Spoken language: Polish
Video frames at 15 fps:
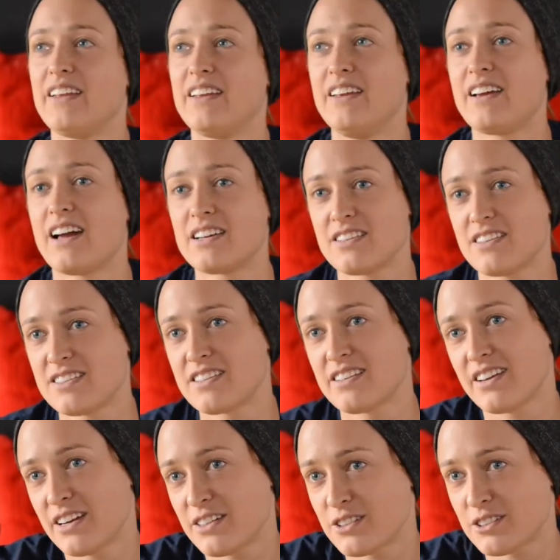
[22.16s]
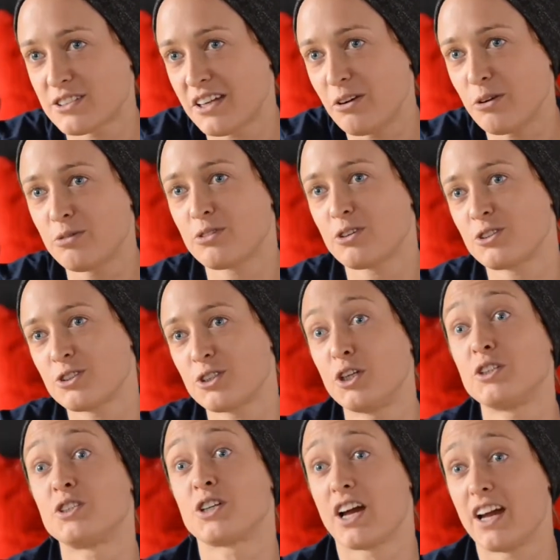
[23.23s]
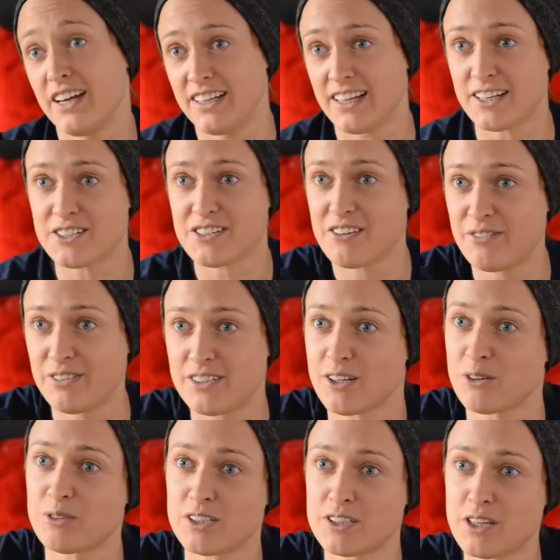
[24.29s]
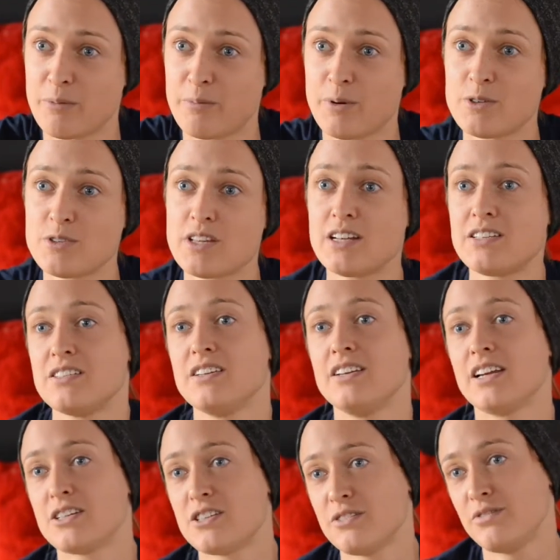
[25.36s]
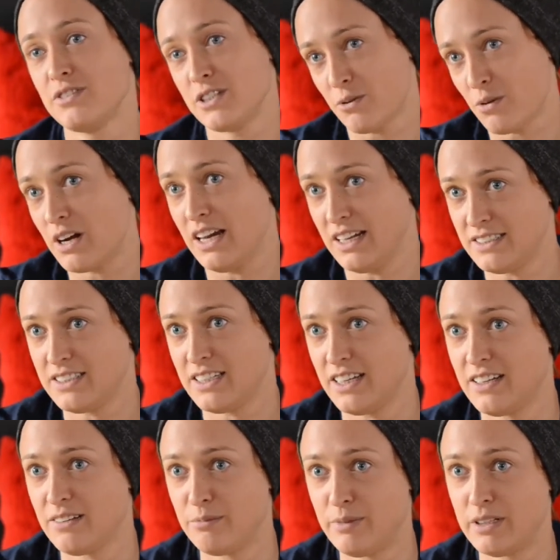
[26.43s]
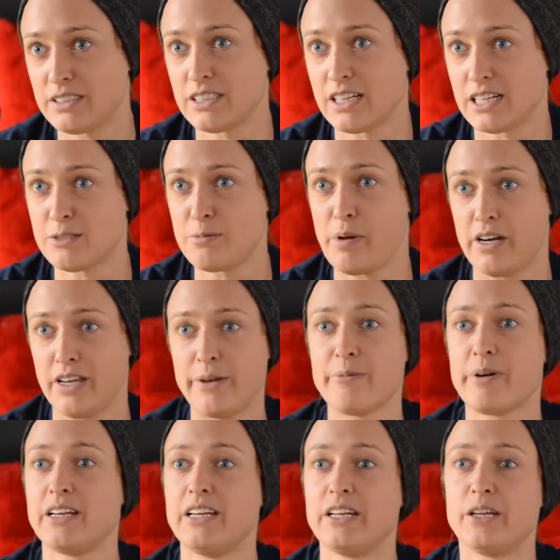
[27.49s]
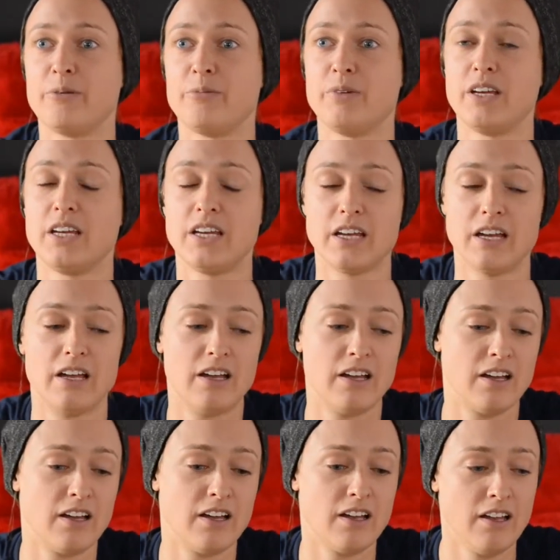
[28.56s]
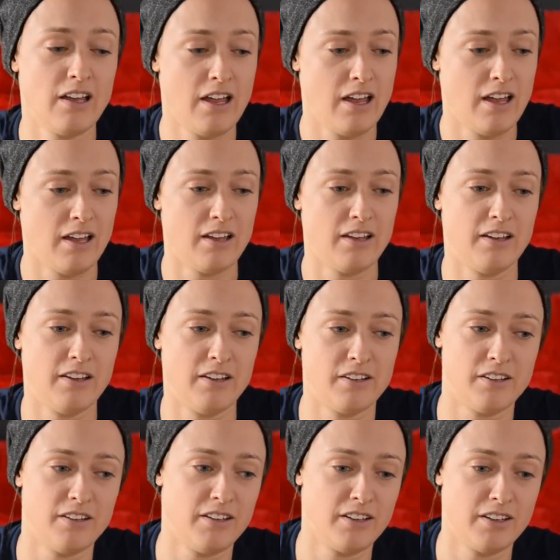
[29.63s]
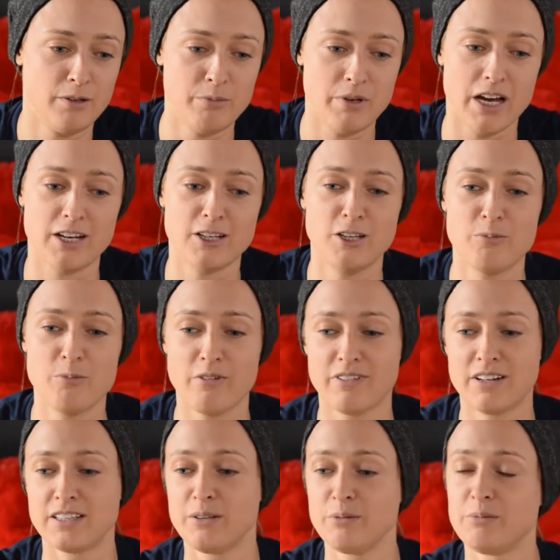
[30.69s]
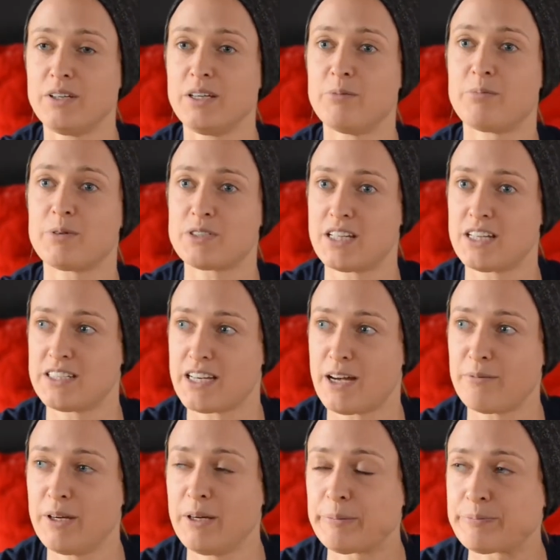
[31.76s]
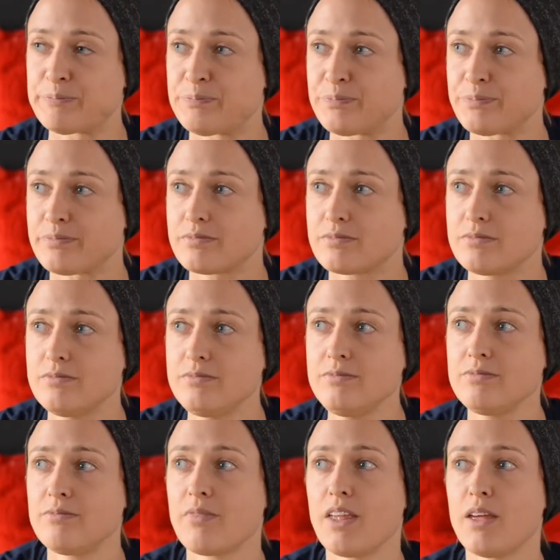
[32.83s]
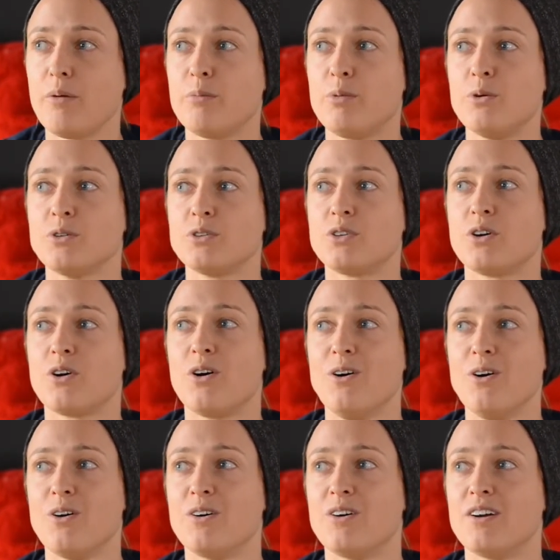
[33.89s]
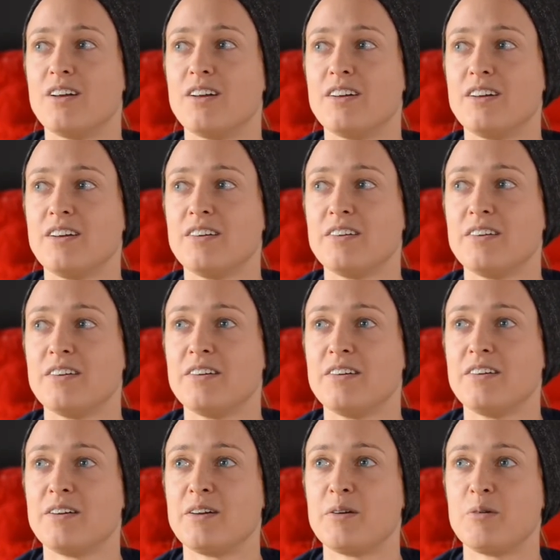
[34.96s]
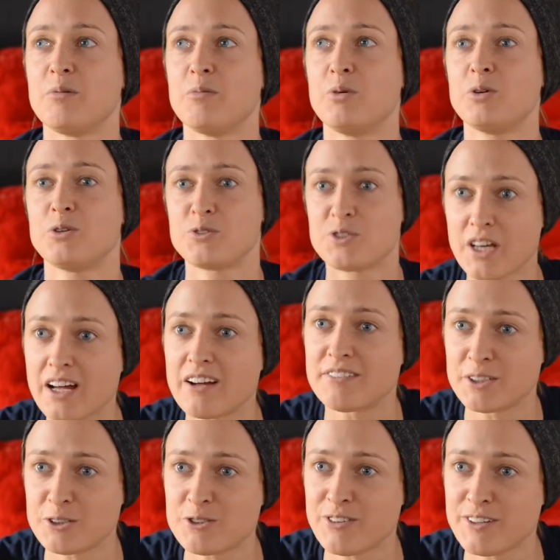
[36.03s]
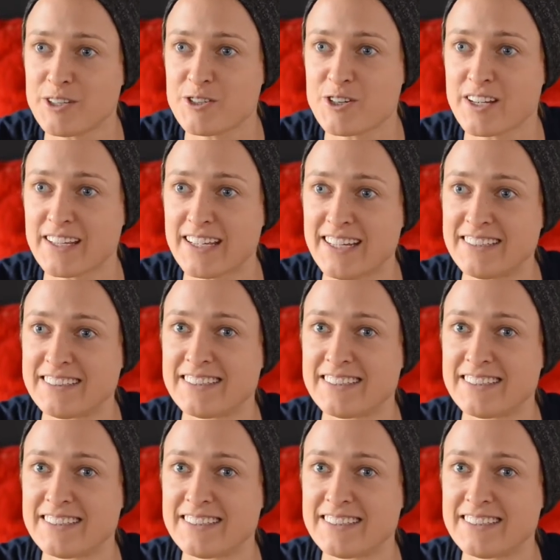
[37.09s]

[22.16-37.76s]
i każdy z tych reżyserów troszeczkę inaczej widział też tę postać i inaczej widział relacje między Kacperkiem a innymi e, innymi animowanymi postaciami. Było to, e, było to ciekawe doświadczenie.